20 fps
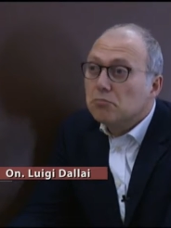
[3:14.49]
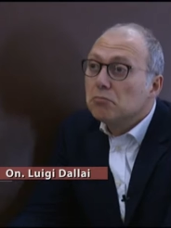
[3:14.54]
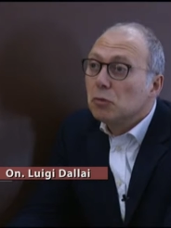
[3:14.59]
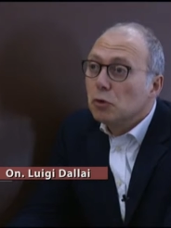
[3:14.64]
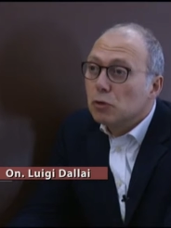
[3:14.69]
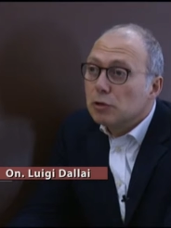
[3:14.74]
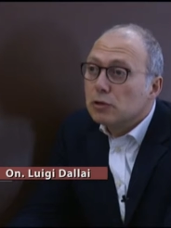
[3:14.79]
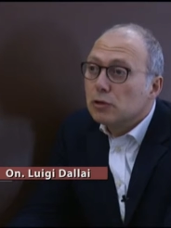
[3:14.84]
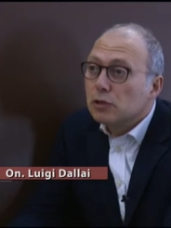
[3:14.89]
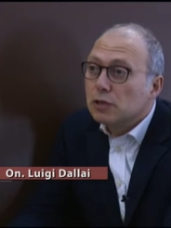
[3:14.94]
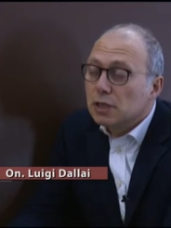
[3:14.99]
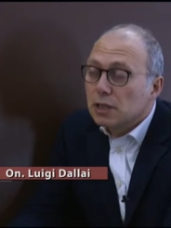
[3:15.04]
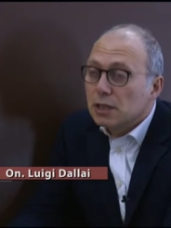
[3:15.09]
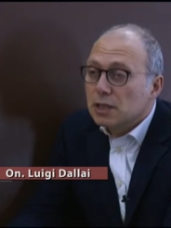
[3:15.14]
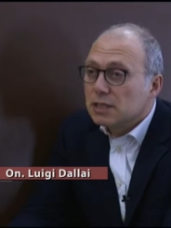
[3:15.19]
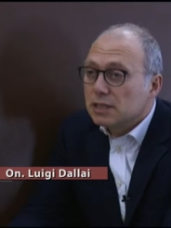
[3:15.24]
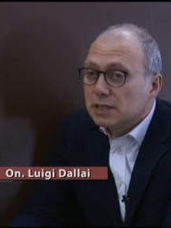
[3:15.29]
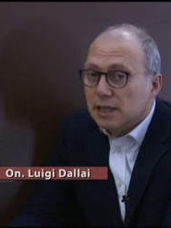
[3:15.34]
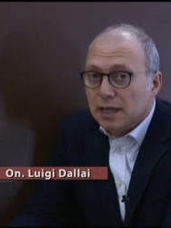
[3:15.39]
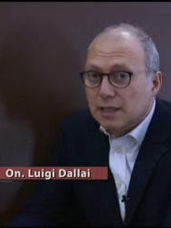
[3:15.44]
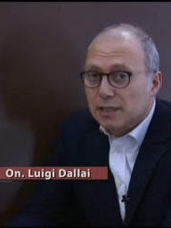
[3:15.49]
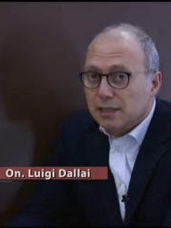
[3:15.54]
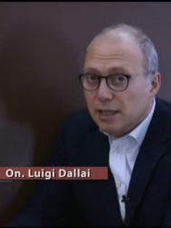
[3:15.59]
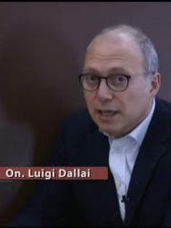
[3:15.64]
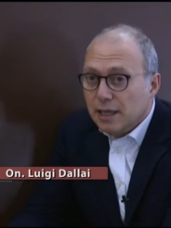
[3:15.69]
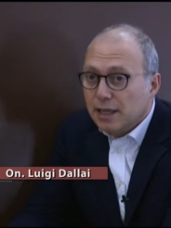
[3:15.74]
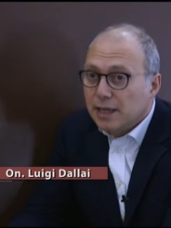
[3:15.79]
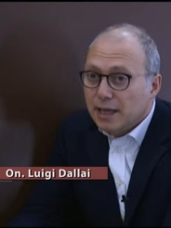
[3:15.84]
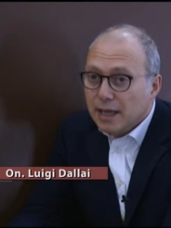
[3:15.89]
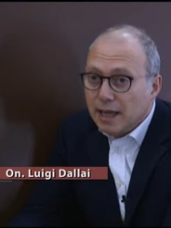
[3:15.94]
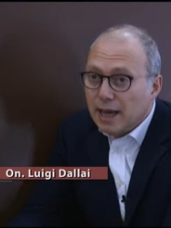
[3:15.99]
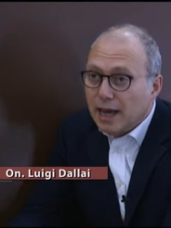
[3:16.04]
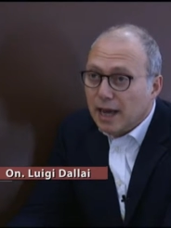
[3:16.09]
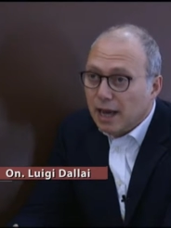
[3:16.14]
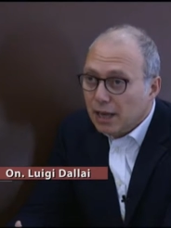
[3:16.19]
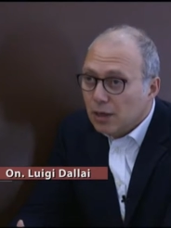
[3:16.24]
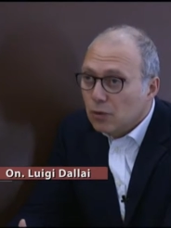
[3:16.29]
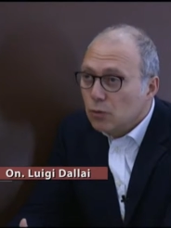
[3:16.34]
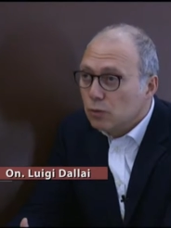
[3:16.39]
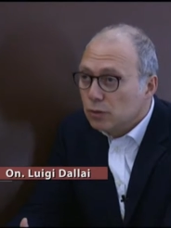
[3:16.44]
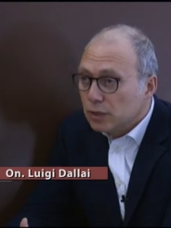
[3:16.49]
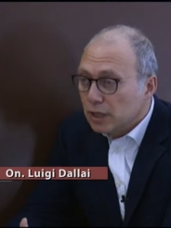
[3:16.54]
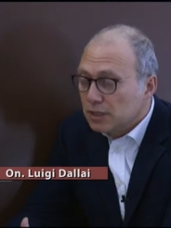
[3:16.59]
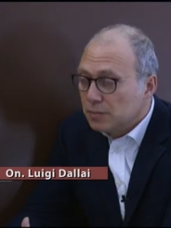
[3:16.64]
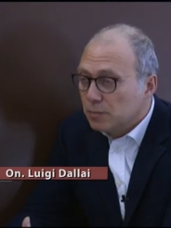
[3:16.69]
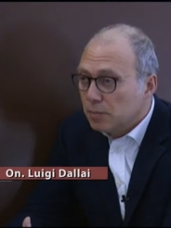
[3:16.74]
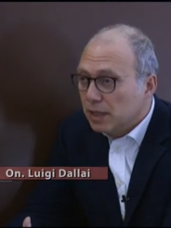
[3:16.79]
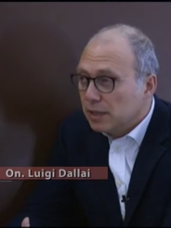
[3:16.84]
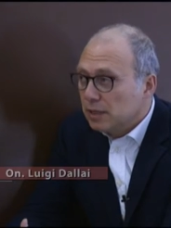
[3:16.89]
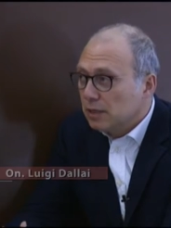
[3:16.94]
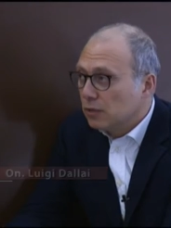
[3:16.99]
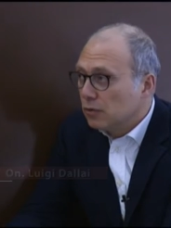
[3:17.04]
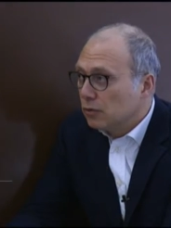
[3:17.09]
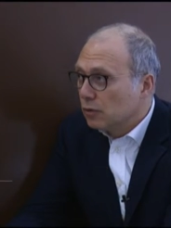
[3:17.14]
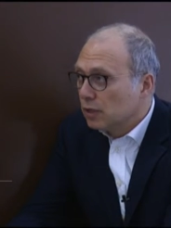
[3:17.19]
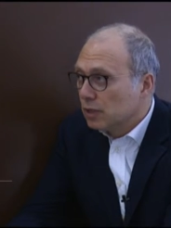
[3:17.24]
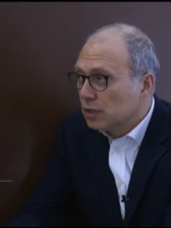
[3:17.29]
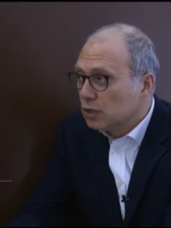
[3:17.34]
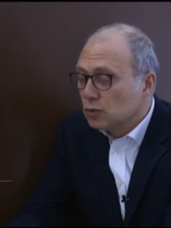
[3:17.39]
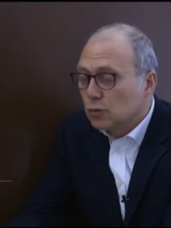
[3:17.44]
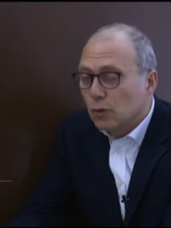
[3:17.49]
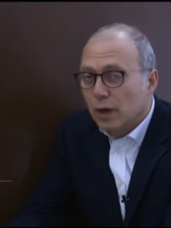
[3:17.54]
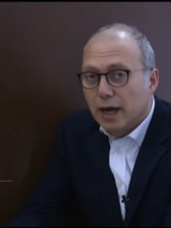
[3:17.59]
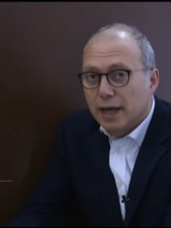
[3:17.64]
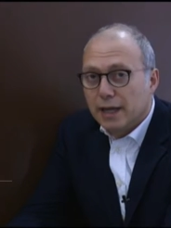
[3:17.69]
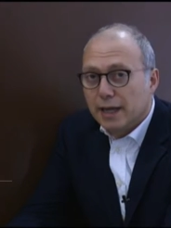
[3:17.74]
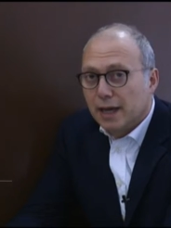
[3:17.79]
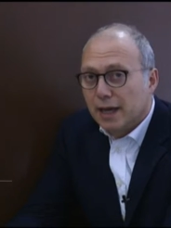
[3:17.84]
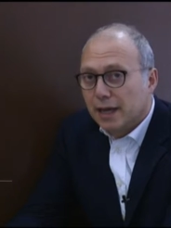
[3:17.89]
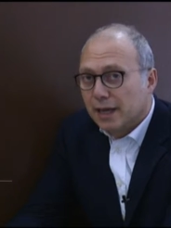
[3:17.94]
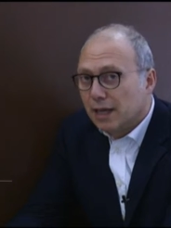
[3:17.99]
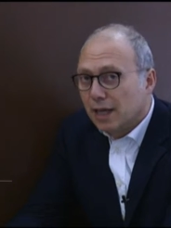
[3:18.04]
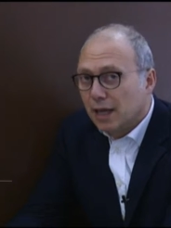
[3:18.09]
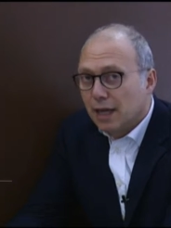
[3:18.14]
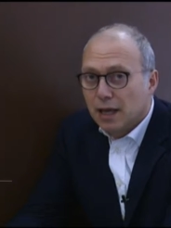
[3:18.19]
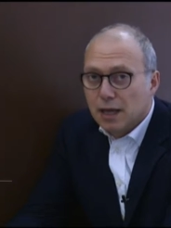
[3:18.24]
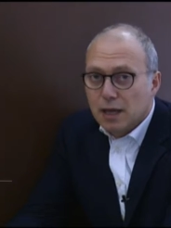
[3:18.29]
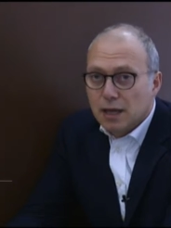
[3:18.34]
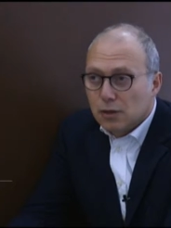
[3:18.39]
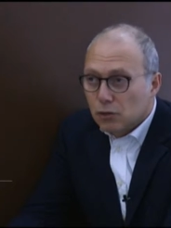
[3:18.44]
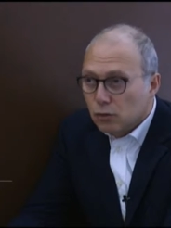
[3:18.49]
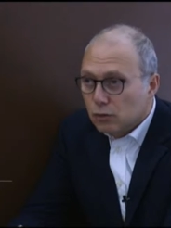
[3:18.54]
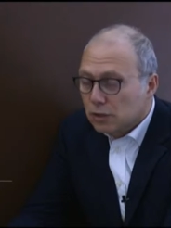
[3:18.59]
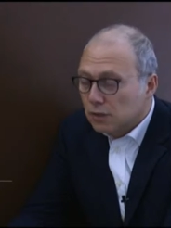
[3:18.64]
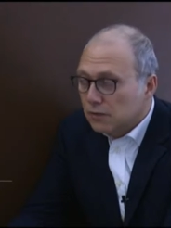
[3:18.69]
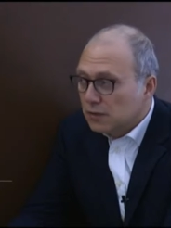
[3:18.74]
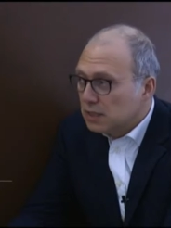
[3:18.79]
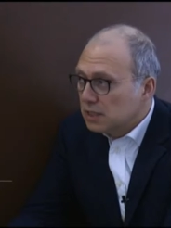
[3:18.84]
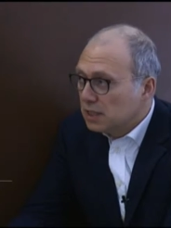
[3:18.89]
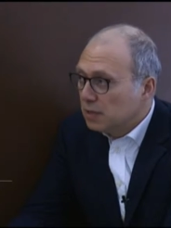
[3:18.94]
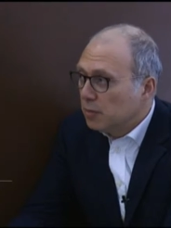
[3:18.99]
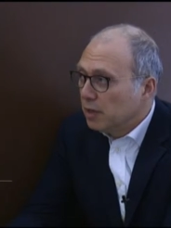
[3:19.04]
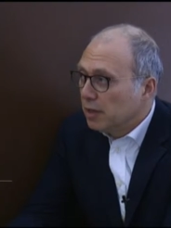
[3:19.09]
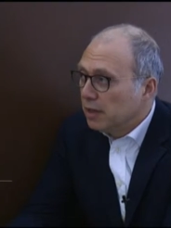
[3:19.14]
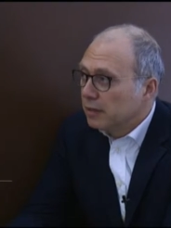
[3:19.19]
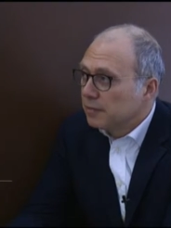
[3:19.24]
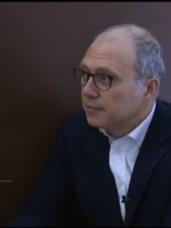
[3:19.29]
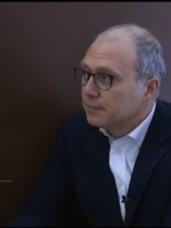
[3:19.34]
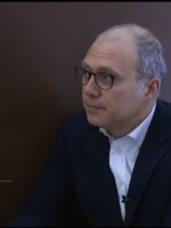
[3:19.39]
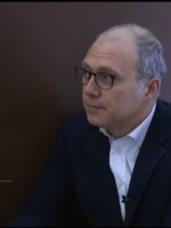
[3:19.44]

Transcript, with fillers: molto interessante e che ha alcuni aspetti congressuali anche condivisibili.